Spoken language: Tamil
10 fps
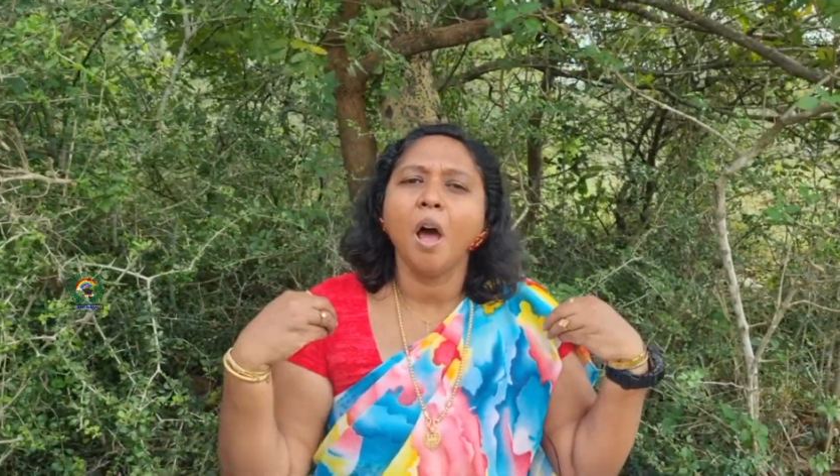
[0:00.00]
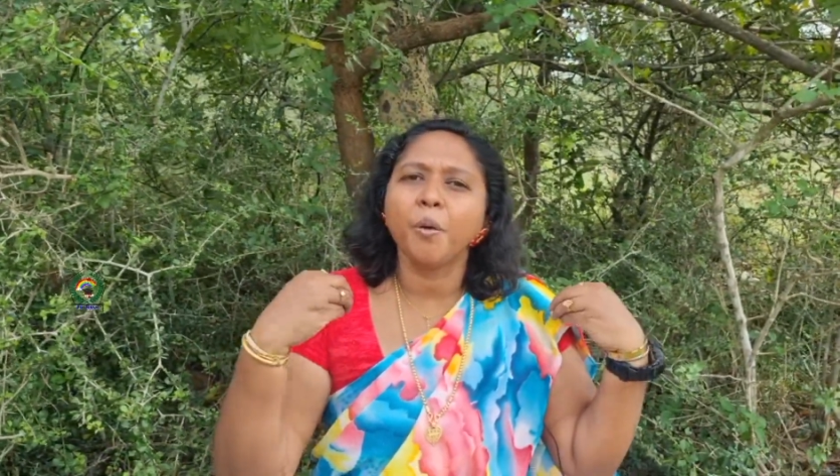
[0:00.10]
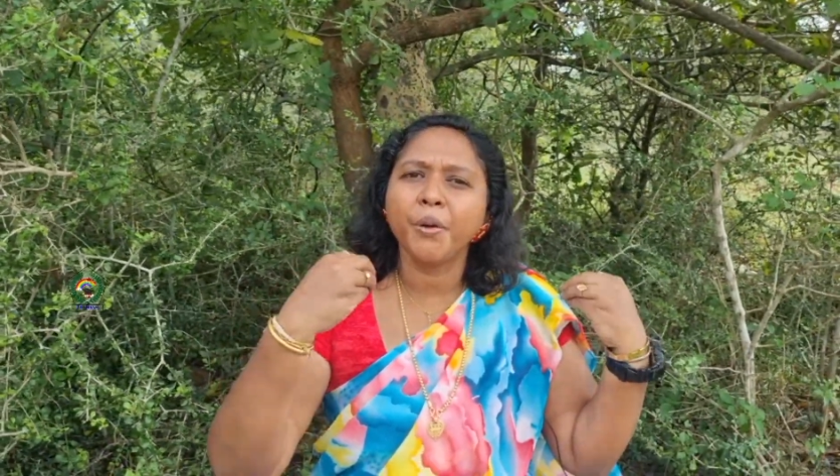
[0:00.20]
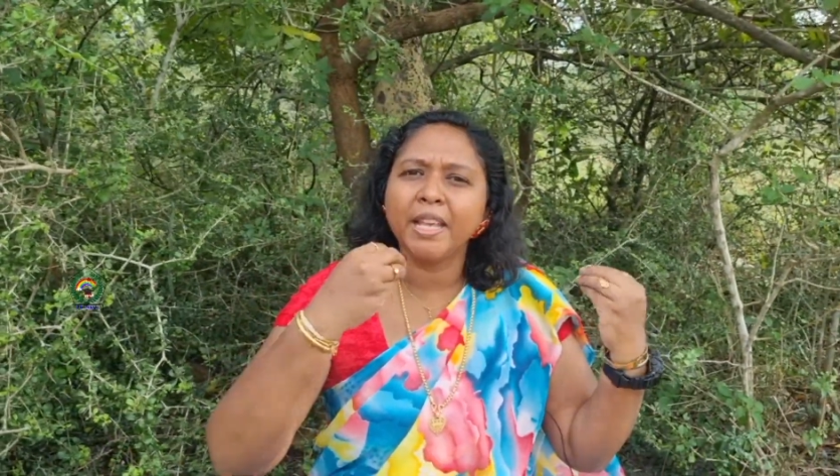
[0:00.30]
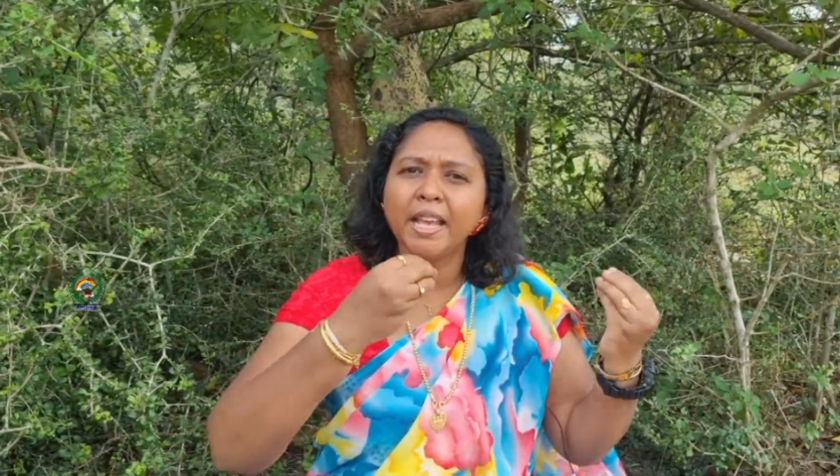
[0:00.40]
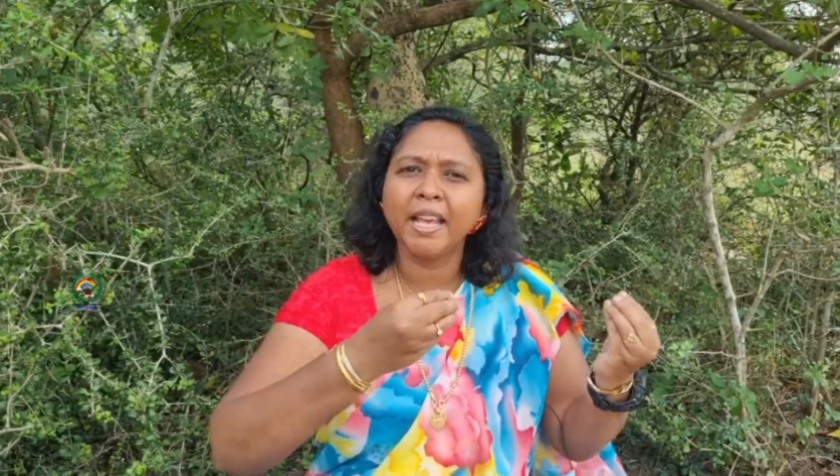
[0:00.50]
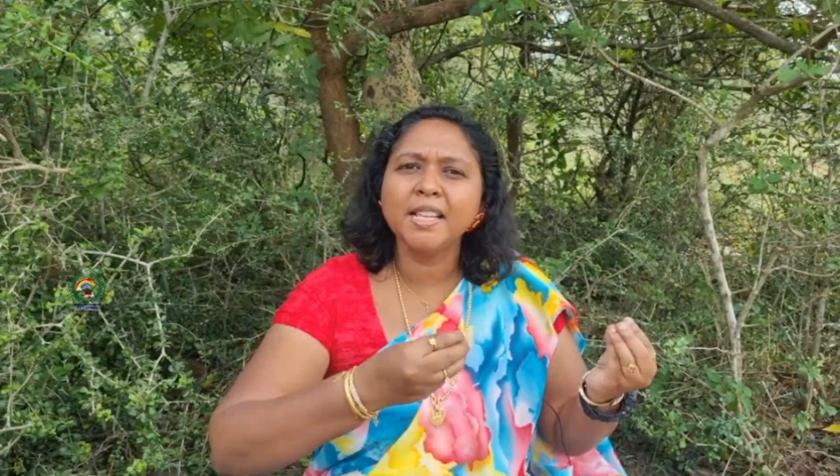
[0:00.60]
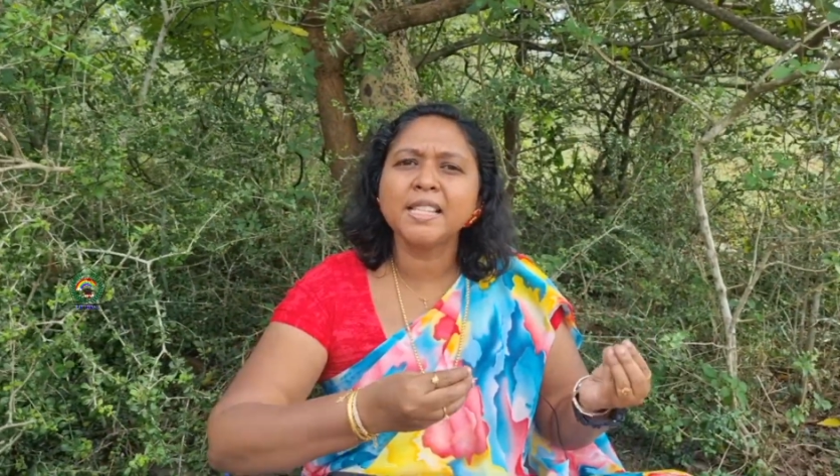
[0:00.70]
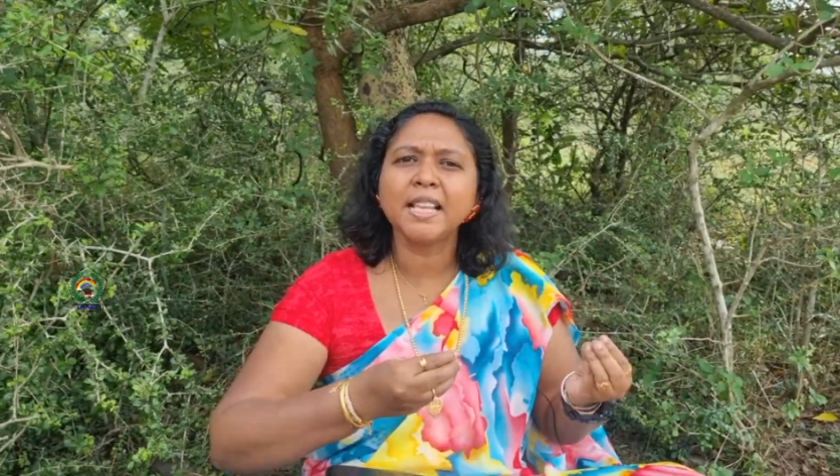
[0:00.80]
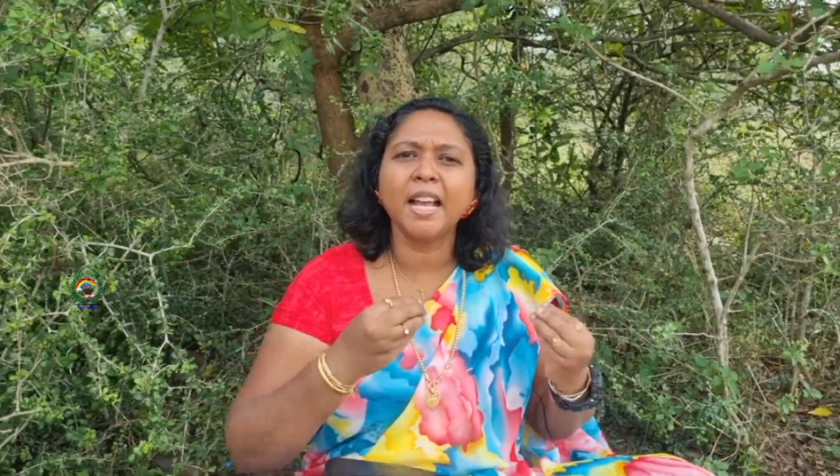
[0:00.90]
அவருடைய
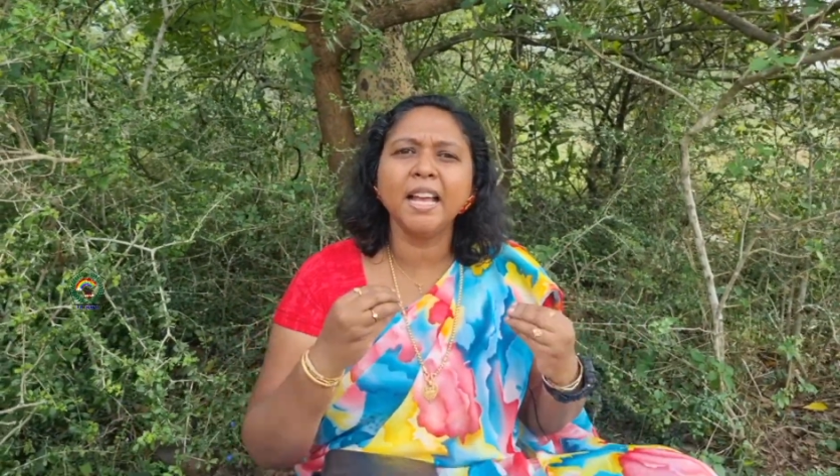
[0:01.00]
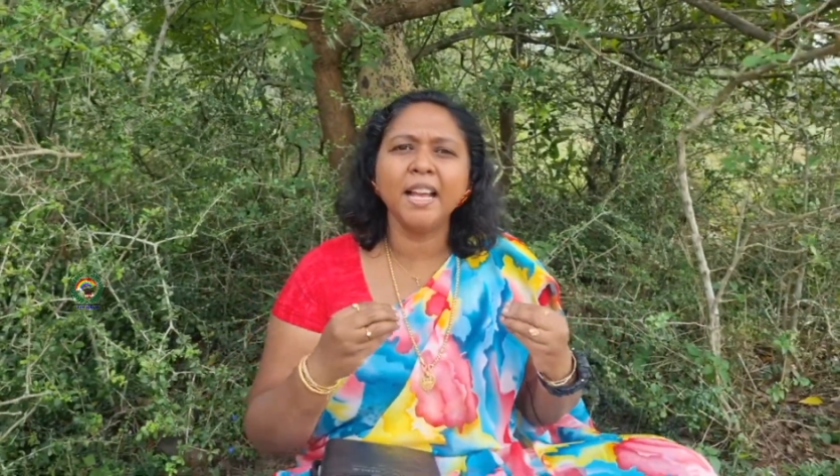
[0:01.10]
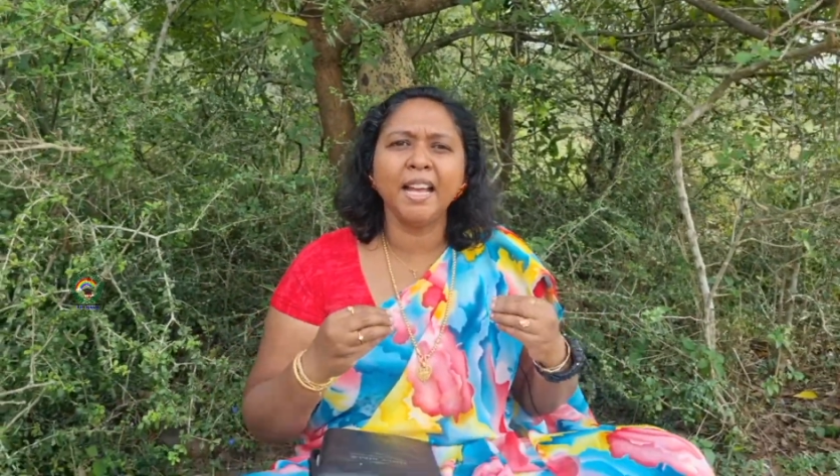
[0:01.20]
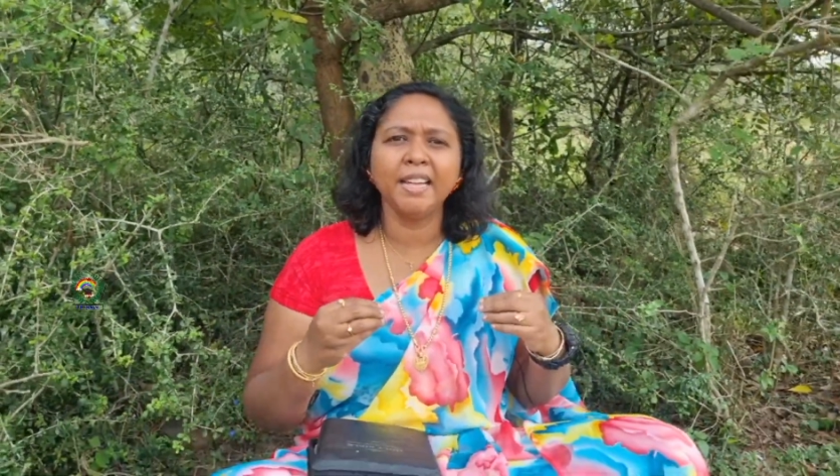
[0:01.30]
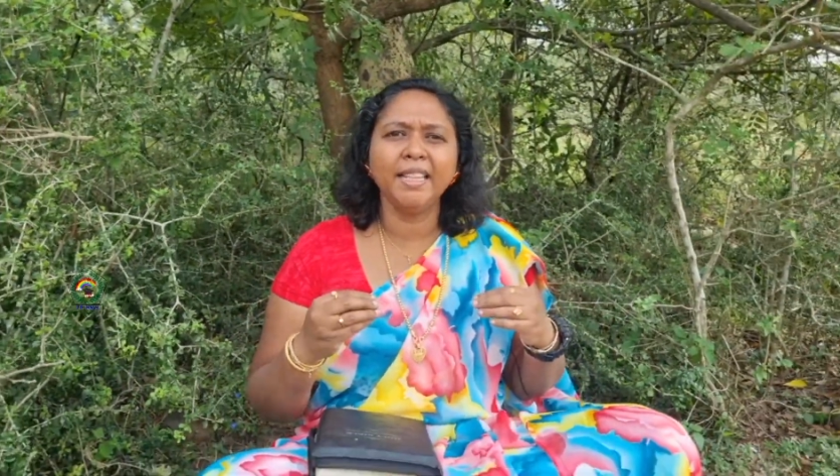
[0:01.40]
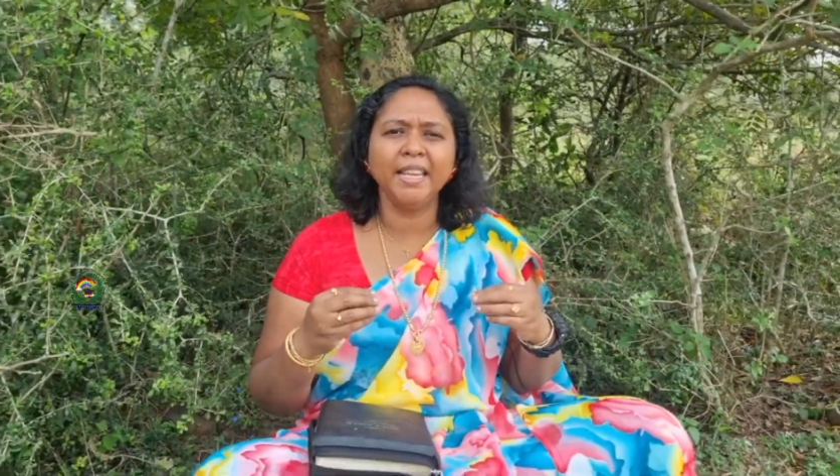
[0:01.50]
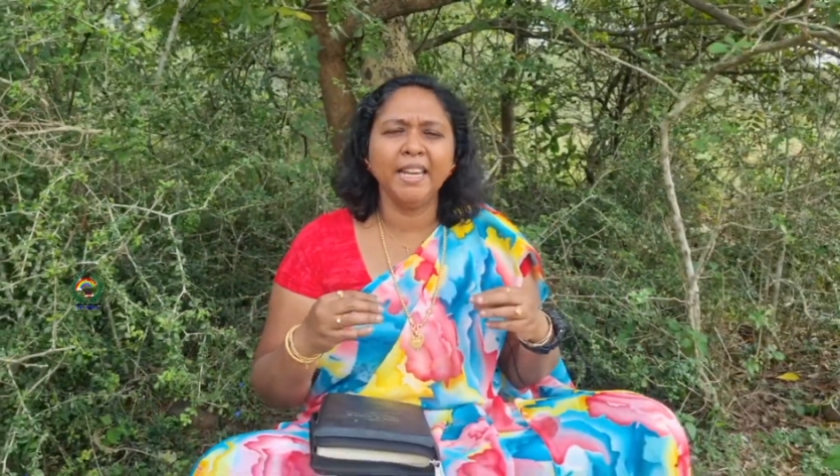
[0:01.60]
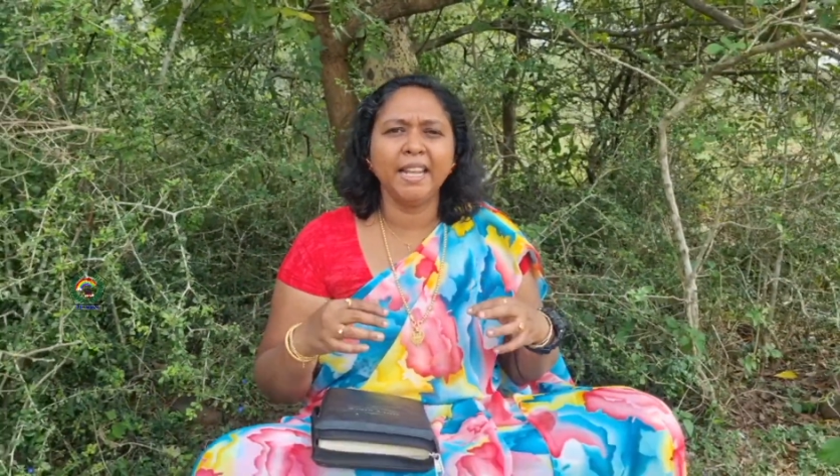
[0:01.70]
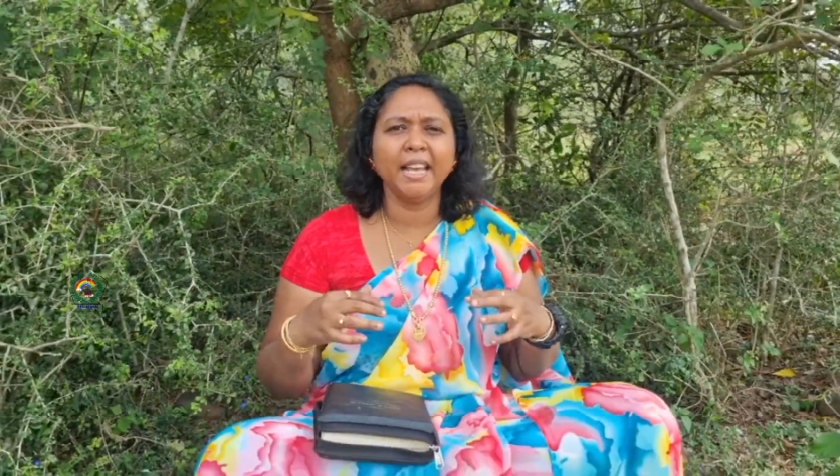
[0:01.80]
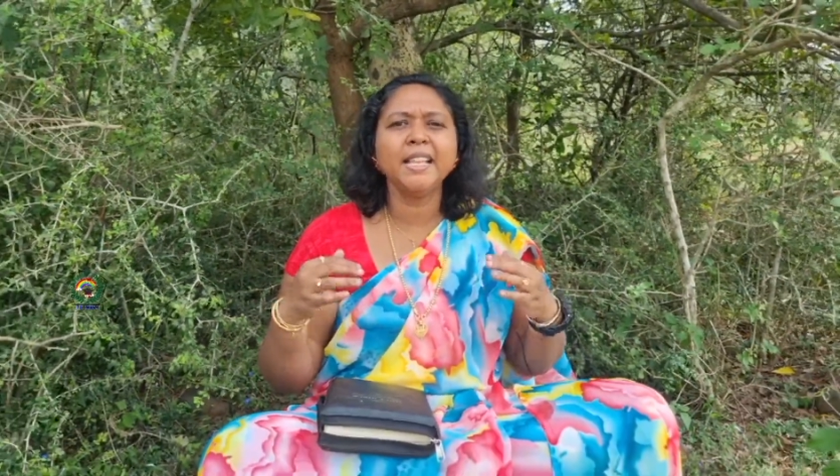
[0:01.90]
சக
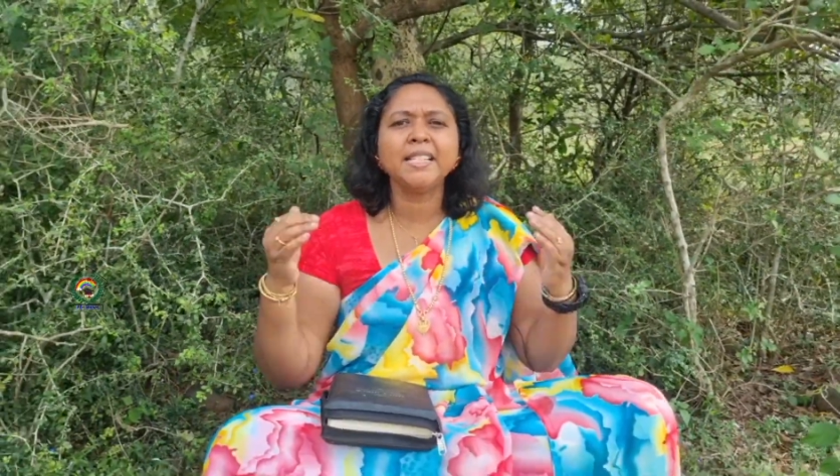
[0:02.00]
கைதிக்கிட்ட